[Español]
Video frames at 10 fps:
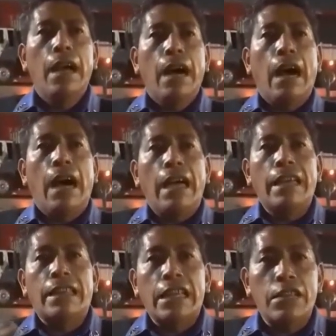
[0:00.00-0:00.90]
a
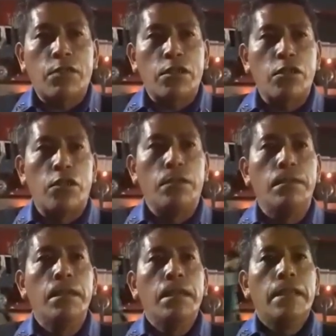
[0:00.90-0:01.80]
esta situación
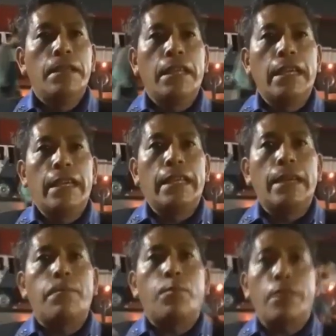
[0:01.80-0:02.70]
de,
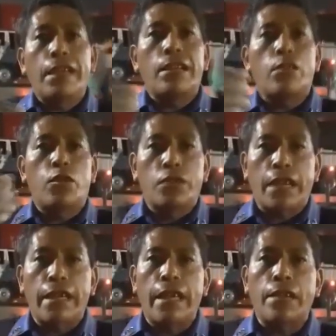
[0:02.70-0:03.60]
poderlo
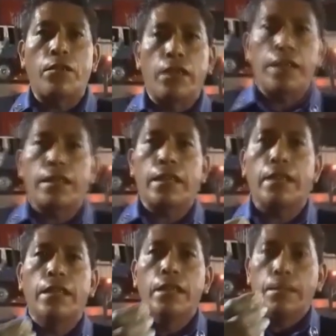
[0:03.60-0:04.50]
contagiar con este
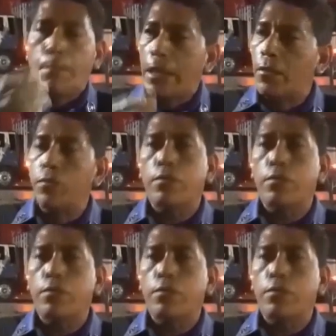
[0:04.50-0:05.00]
virus.